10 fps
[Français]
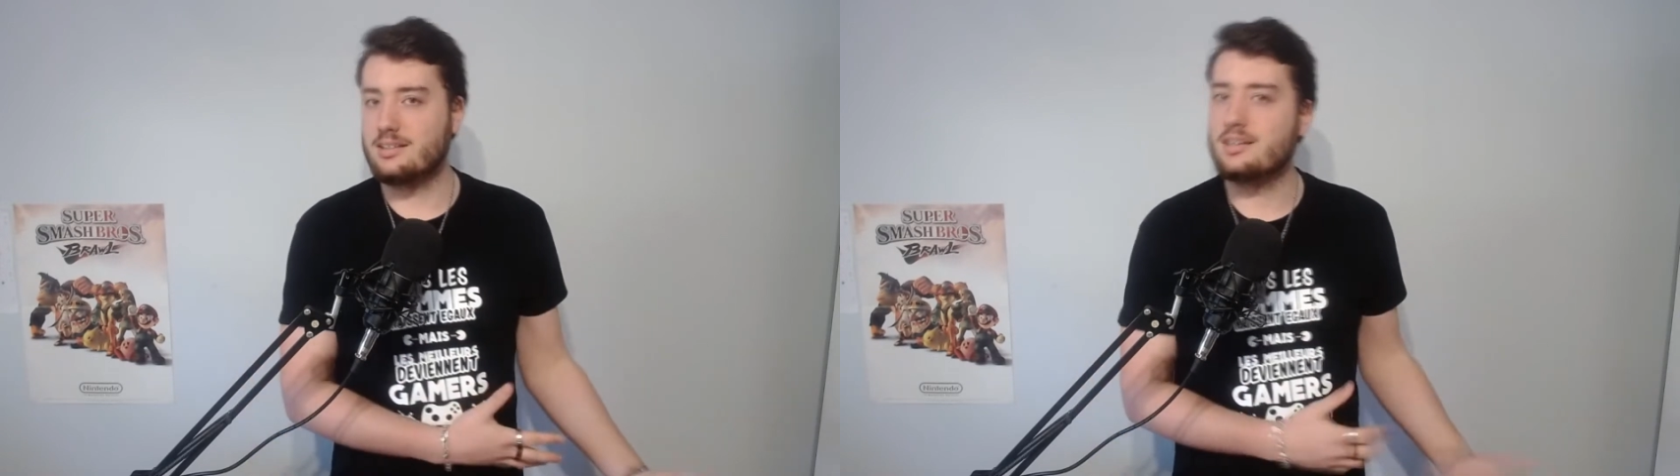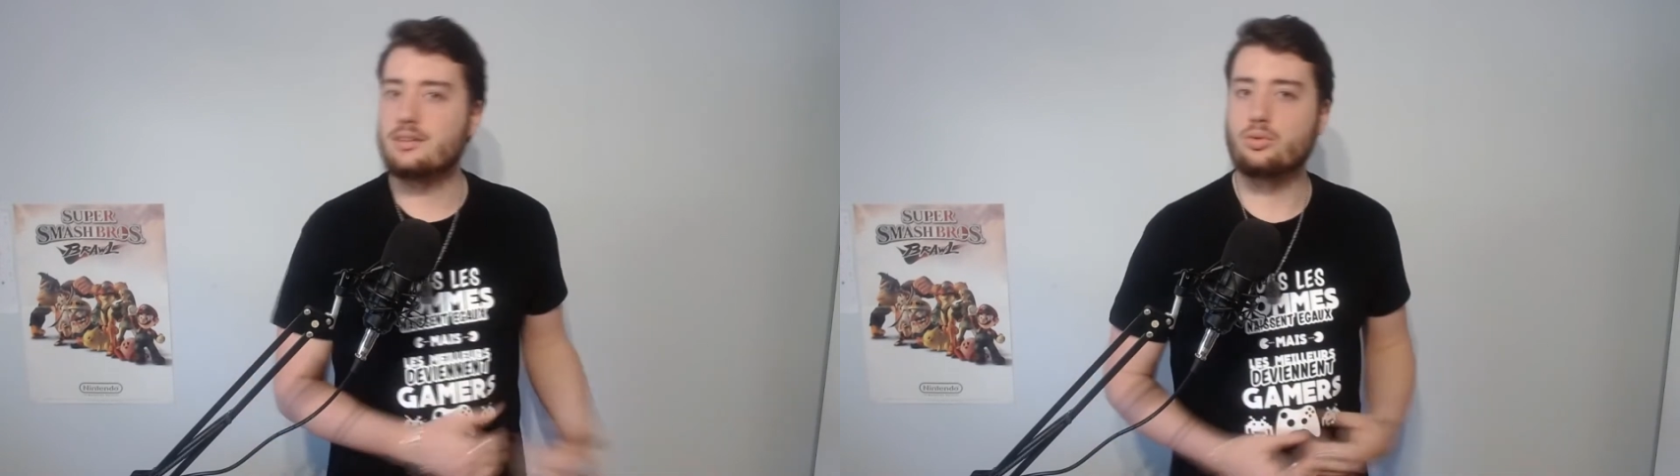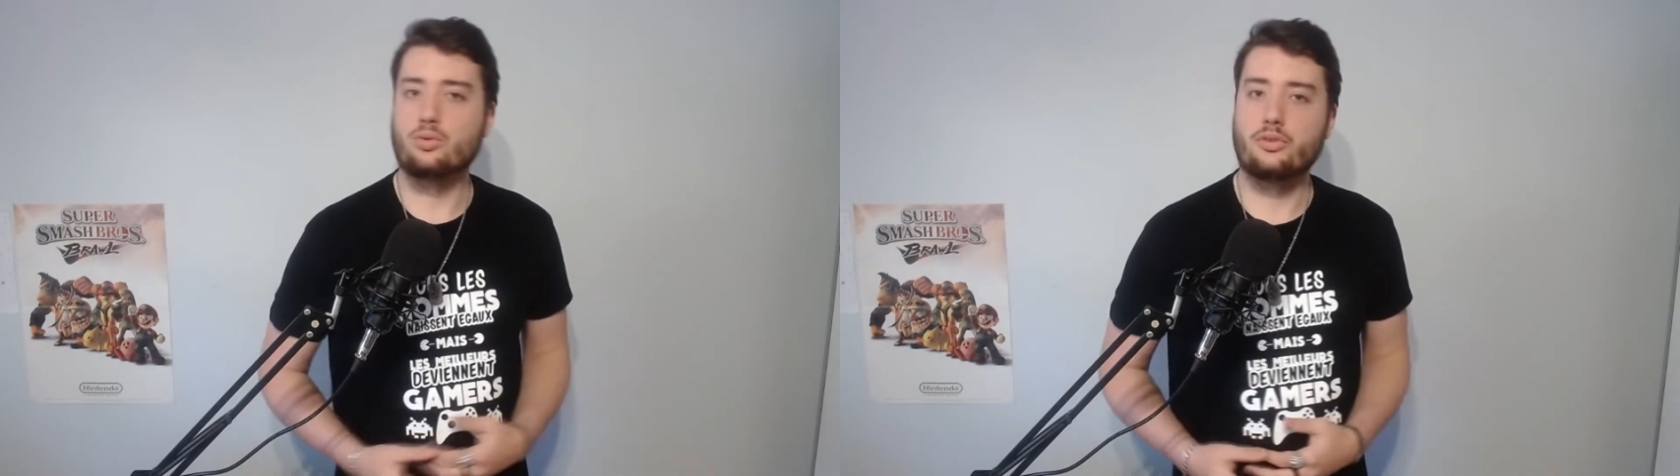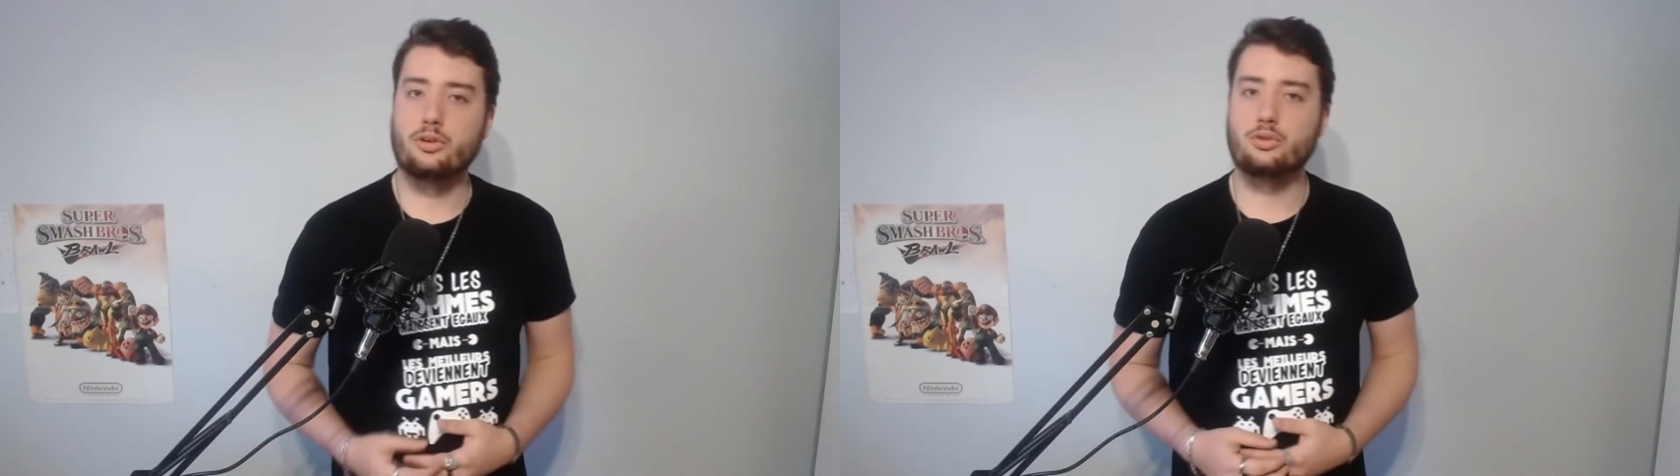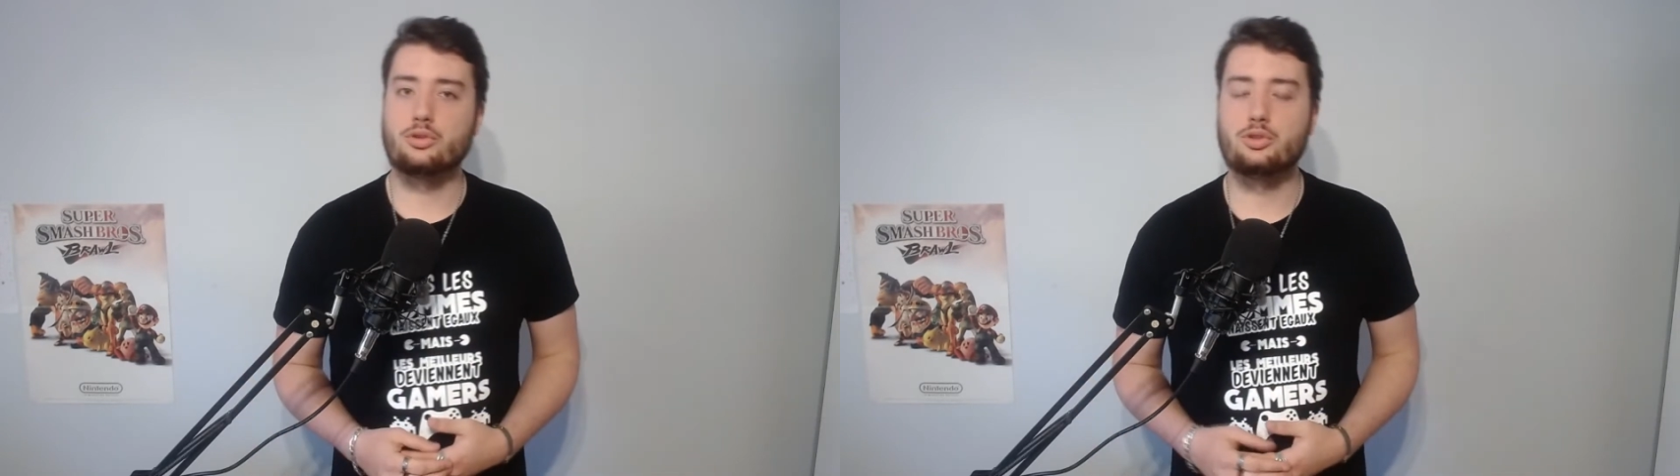essayez de
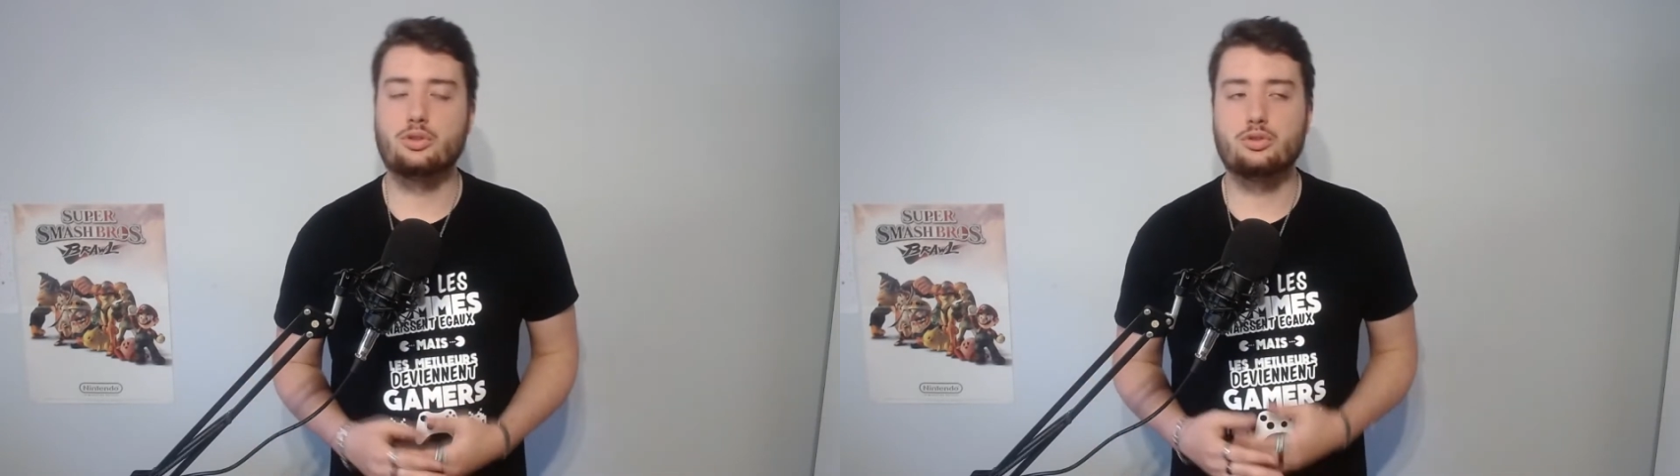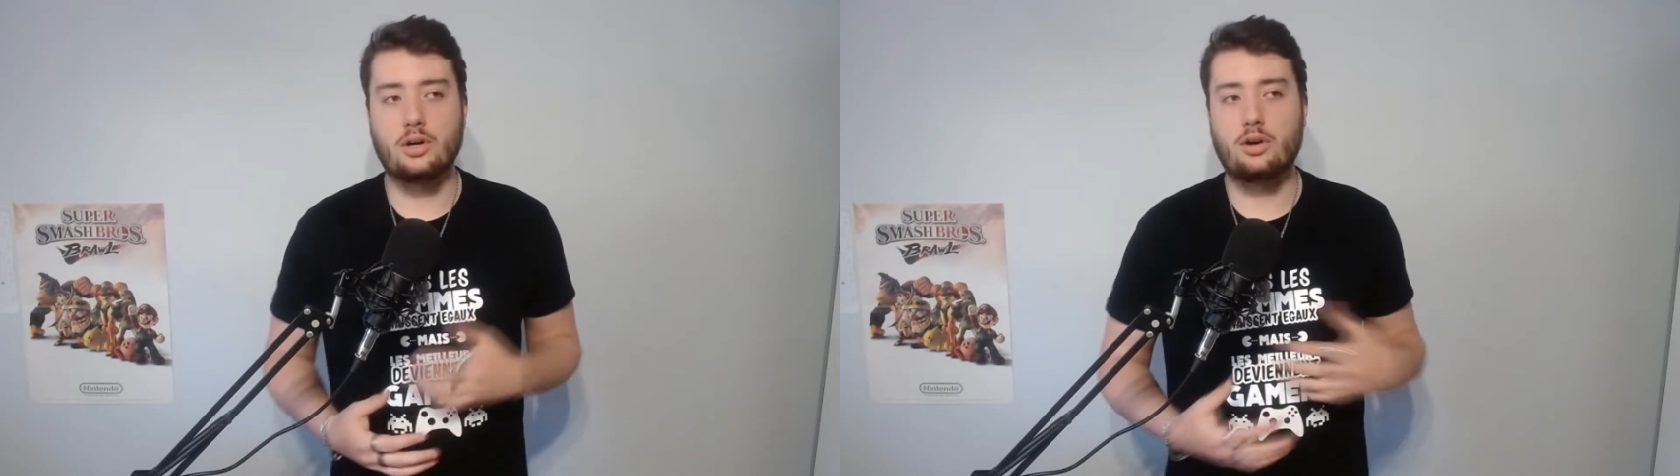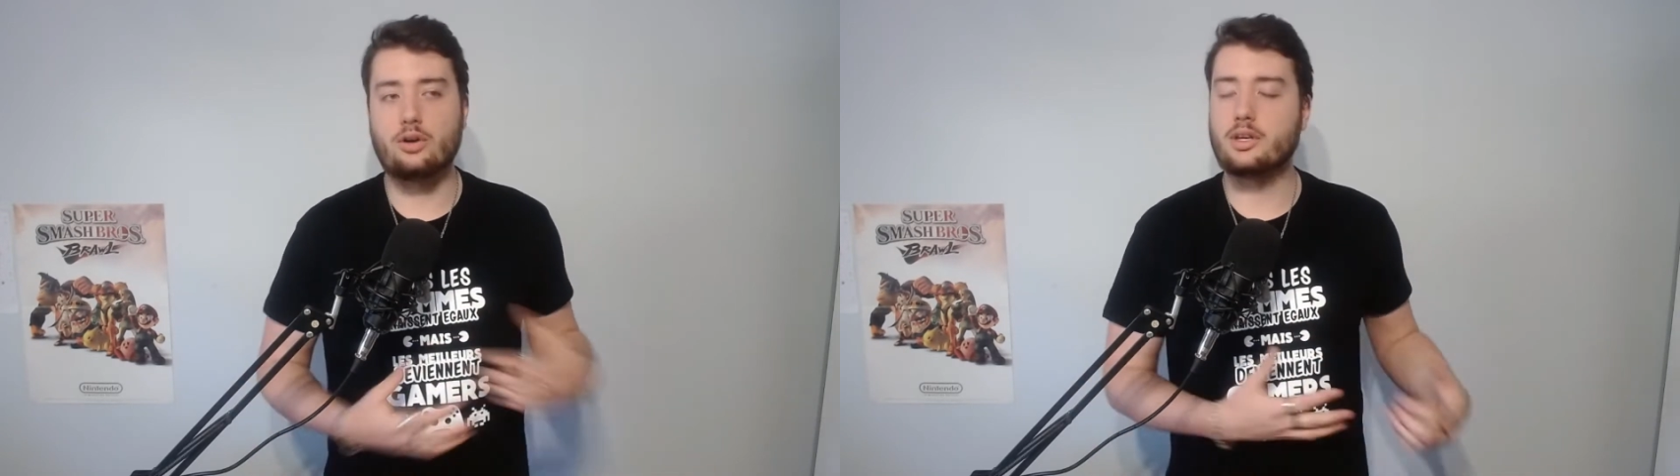trouver autre chose ou